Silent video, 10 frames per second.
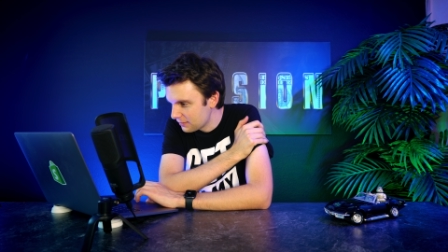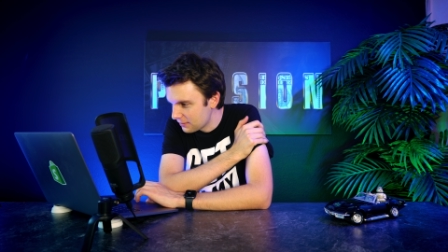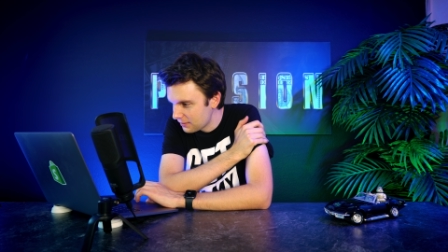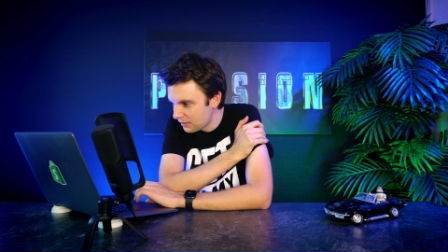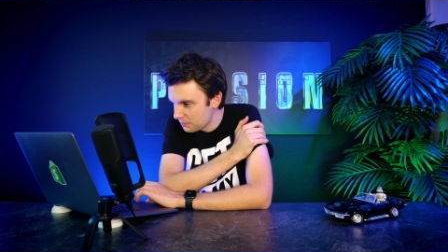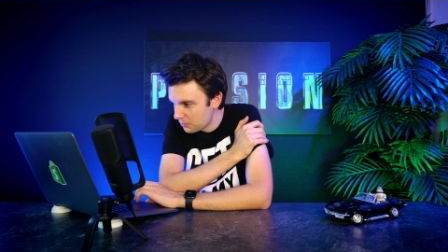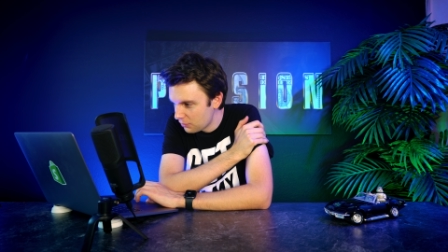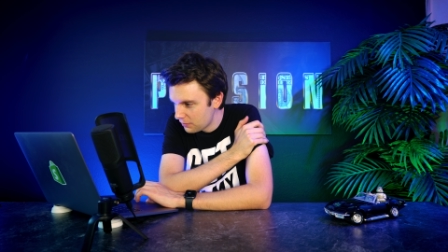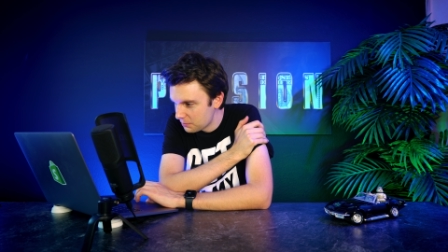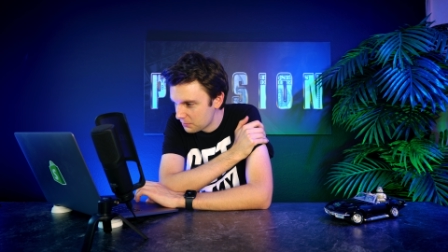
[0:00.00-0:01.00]
Also es sagt mir
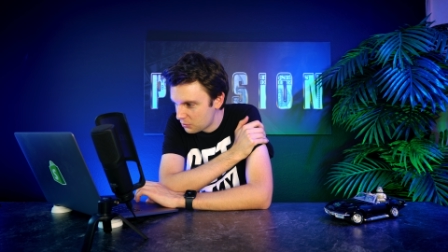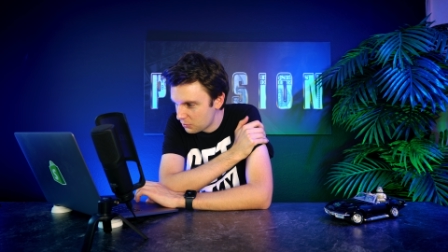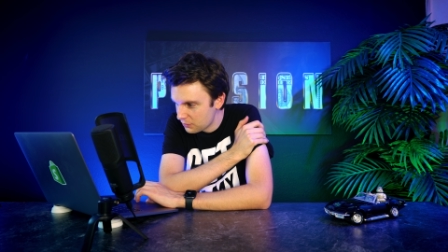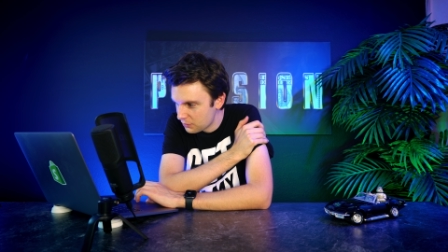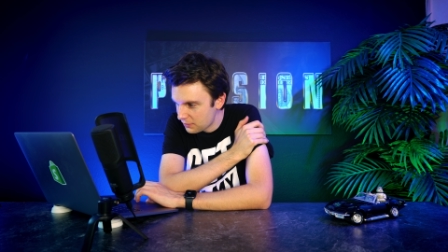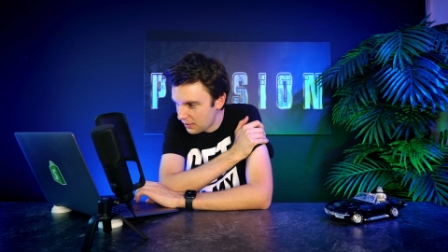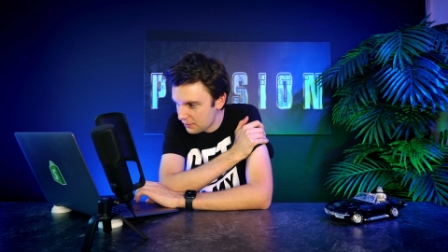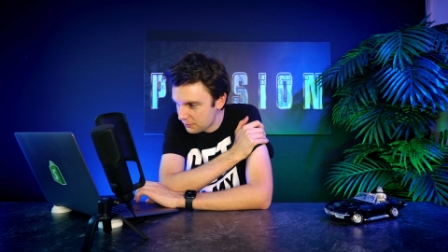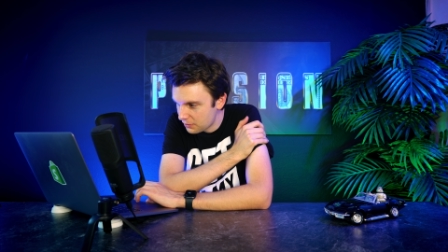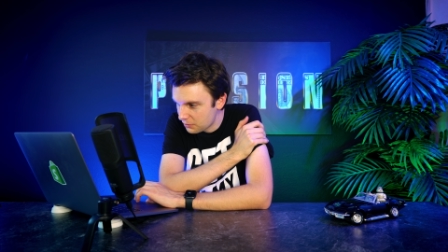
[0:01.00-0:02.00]
noch was mit Cosinus
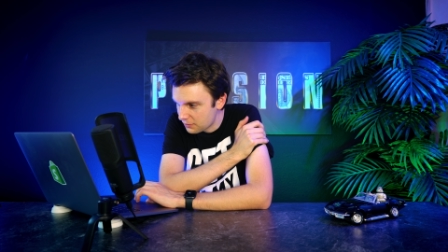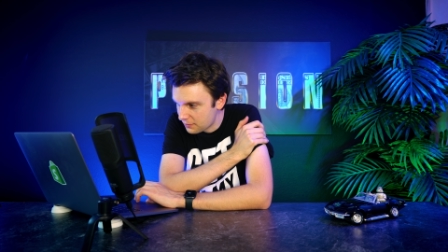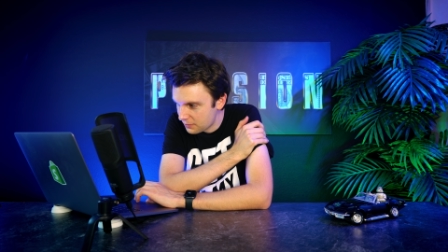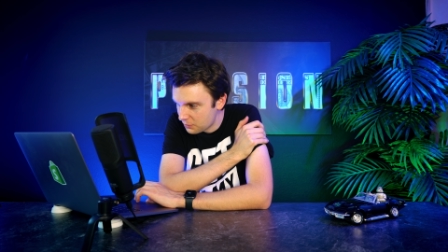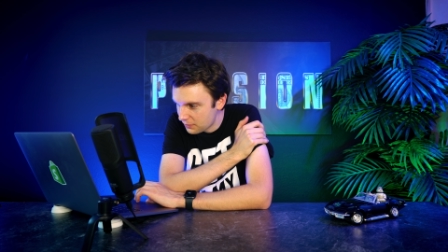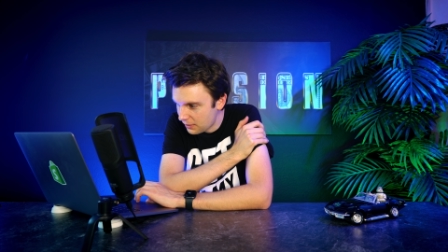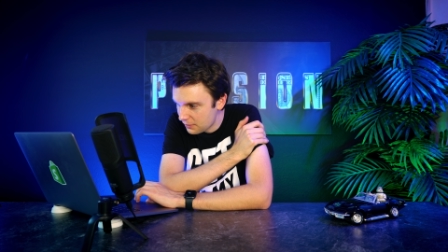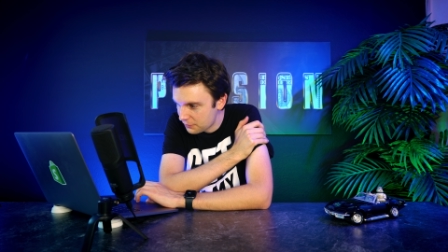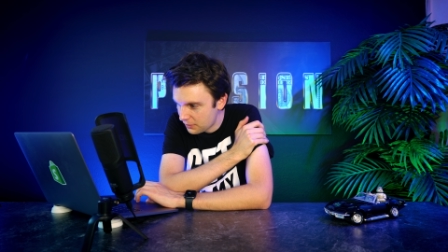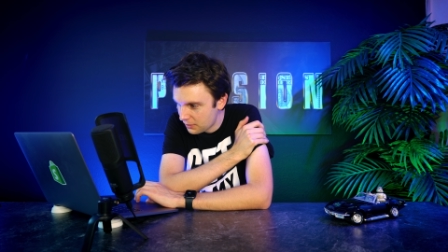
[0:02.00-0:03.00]
Alpha und Sinus
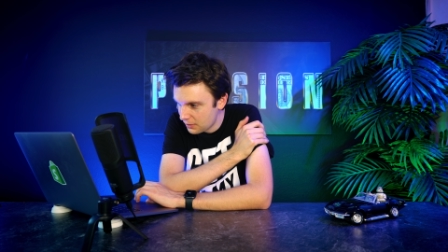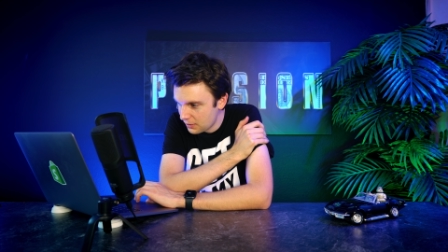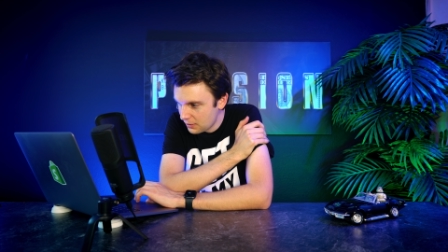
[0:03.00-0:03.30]
Alpha.